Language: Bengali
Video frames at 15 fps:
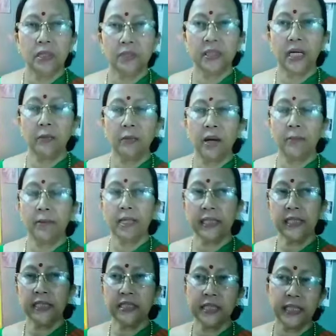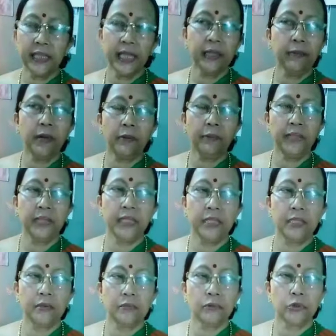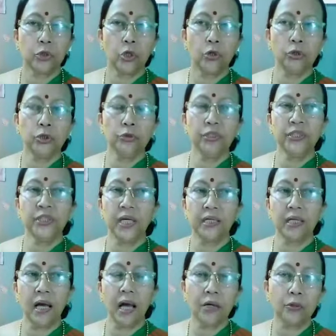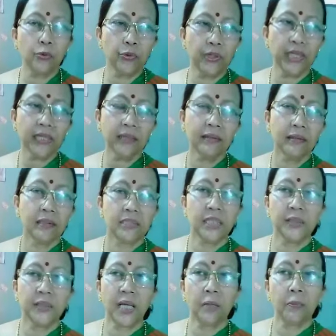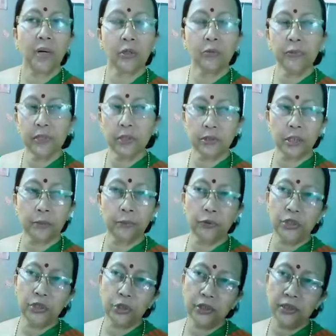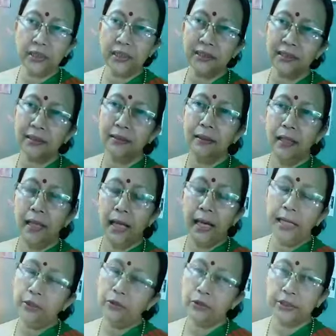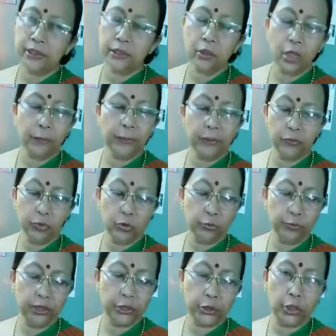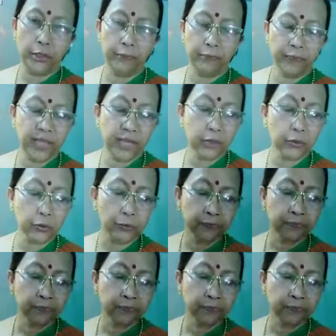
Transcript: তার বাবাকে সে এইভাবে সহযোগিতা না করে সে তার মানবিকতার পরিচয় দিয়েছে এই হচ্ছে গল্পের মূল বিষয় দেখো